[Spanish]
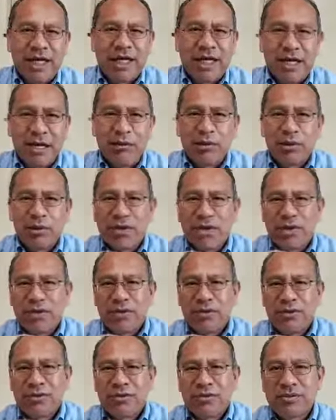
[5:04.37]
la voz de
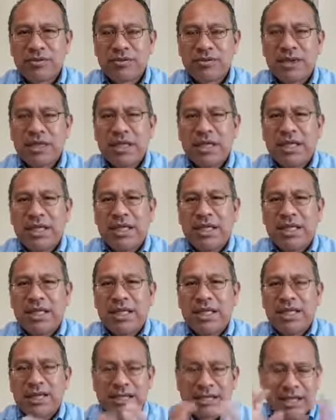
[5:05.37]
Dios?
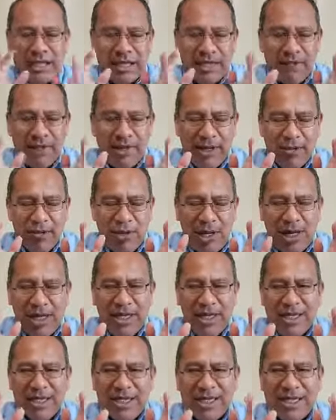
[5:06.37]
¿Estaré hablando a
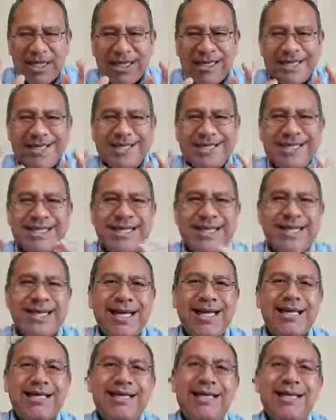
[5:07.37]
alguien que necesita
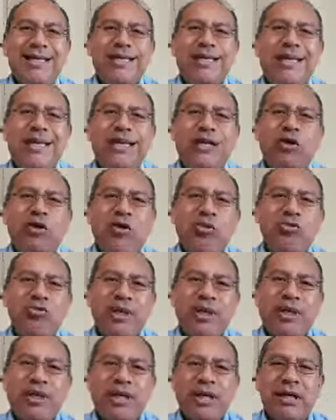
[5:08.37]
entender,
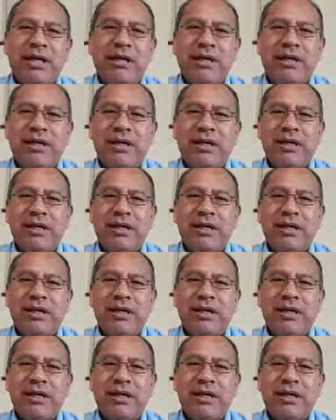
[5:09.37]
comprender